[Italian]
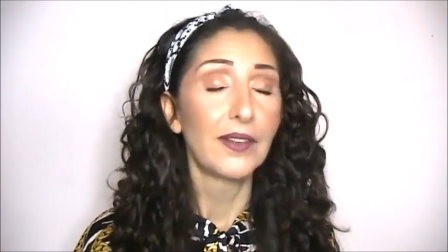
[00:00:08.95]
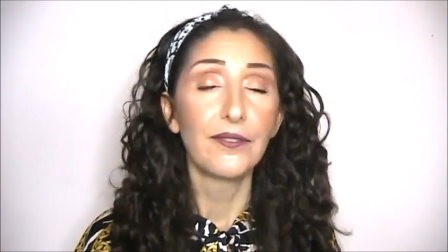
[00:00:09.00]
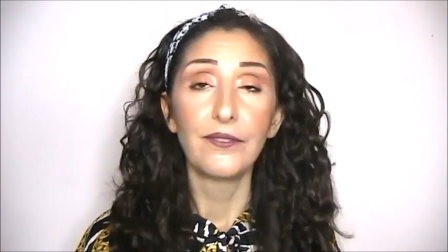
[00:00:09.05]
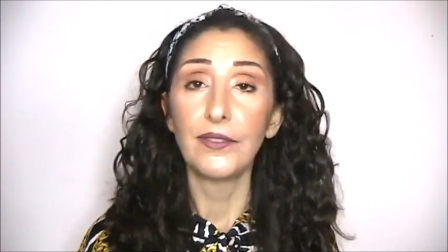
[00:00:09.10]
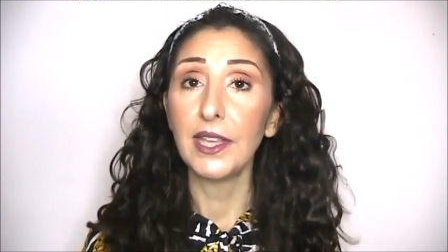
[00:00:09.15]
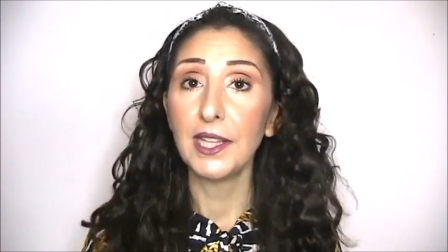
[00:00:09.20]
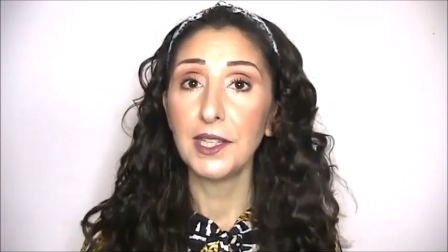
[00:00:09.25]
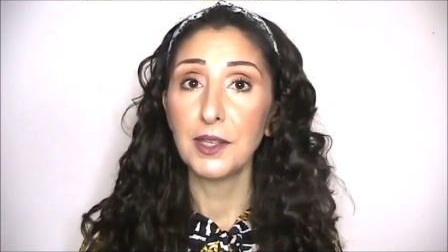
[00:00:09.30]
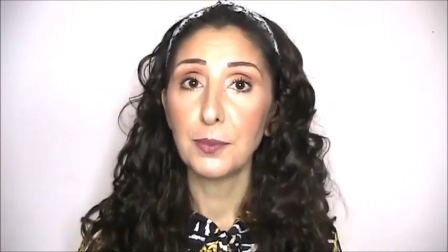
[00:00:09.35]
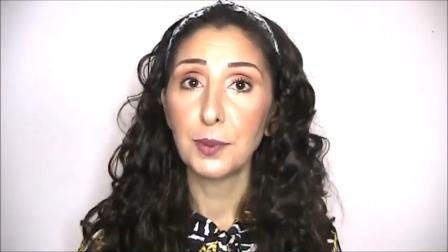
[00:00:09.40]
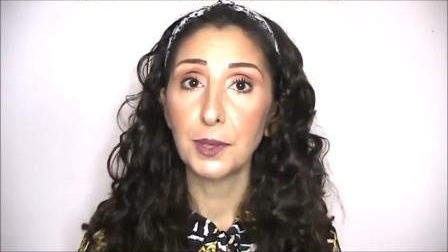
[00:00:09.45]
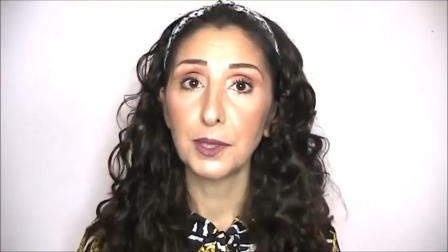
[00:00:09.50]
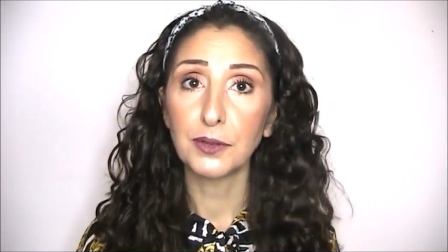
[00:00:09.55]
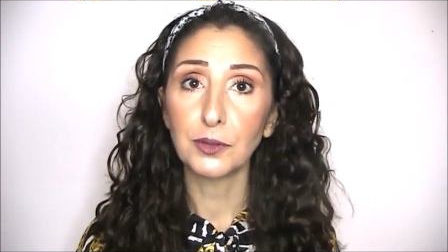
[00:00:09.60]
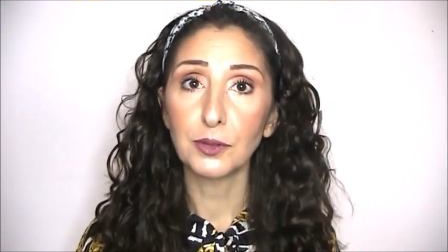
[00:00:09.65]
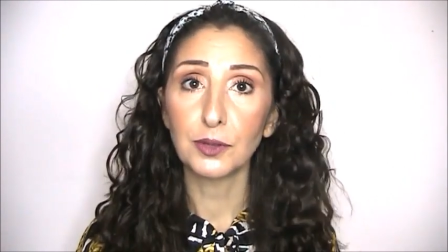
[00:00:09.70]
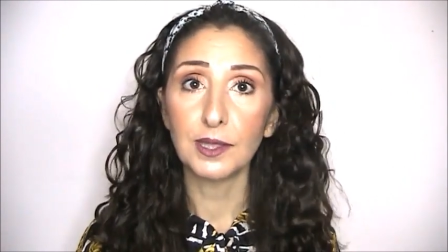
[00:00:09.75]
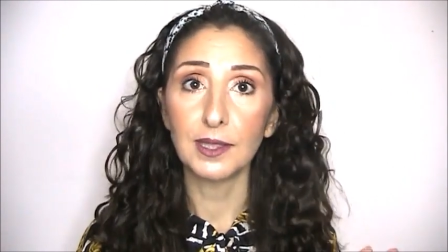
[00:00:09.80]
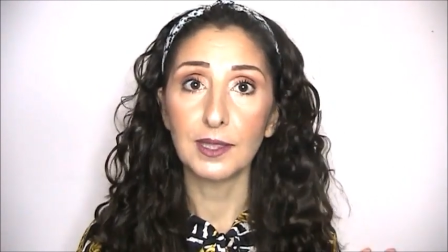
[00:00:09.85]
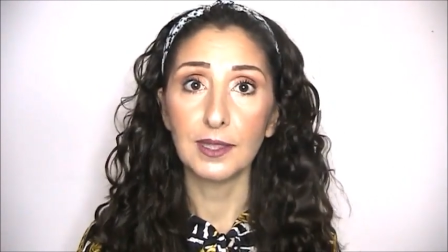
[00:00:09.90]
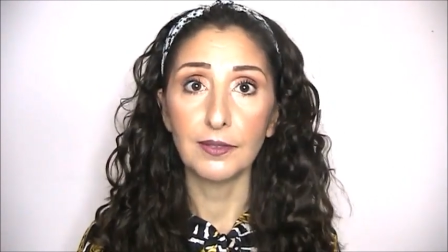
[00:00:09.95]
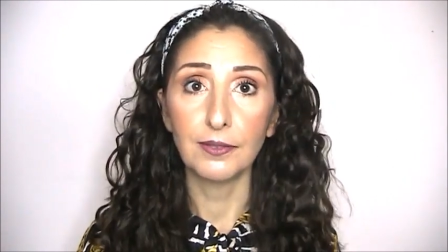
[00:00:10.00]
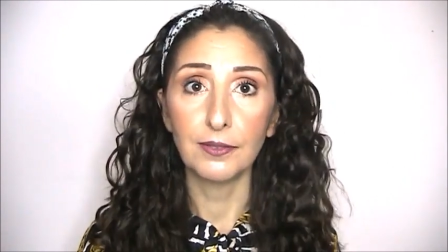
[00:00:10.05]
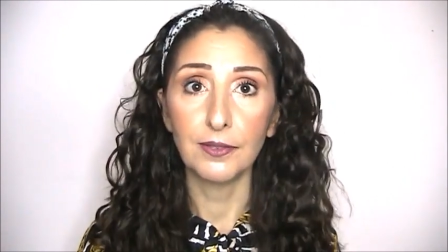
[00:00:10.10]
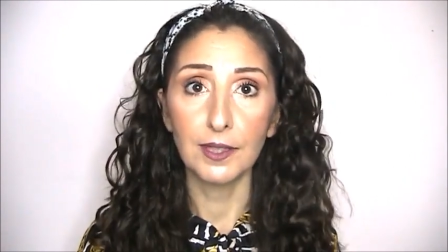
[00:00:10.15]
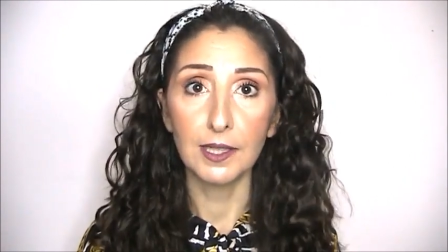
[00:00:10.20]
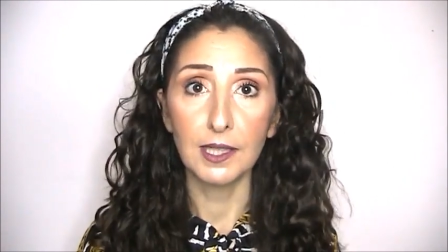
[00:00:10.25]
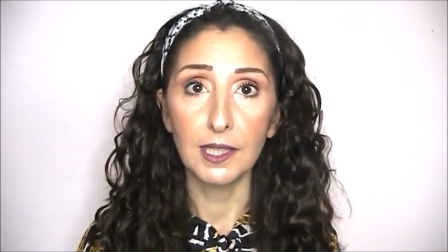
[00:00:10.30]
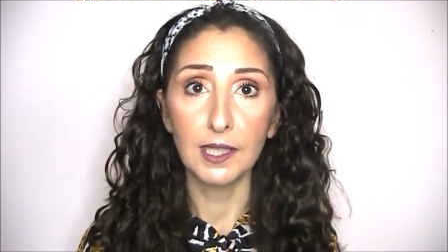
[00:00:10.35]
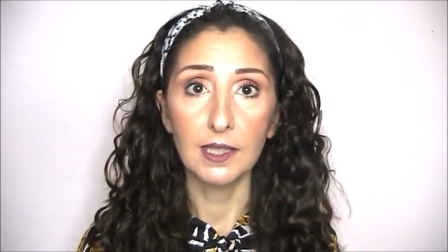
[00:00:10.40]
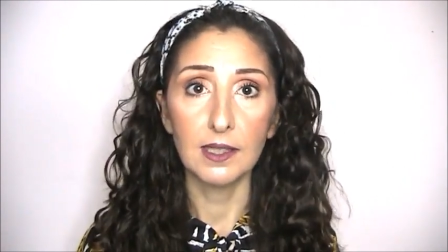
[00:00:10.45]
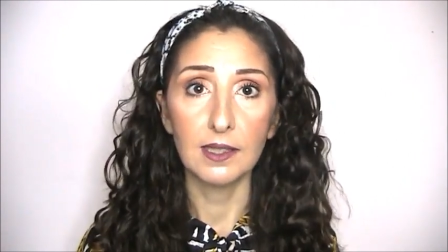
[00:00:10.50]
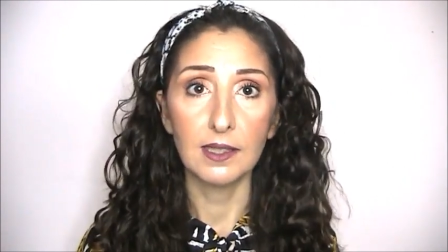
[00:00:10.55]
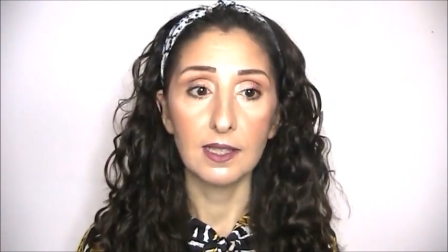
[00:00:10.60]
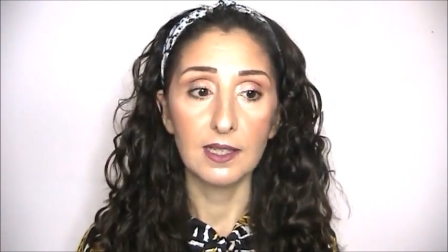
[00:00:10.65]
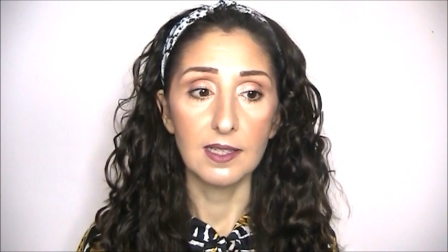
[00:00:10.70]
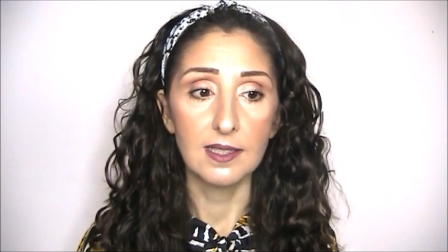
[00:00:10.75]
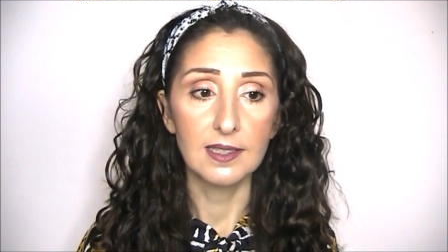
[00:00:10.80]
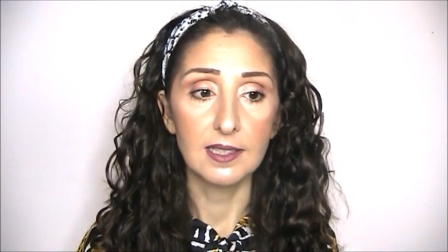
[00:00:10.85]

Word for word: video prodotti finiti.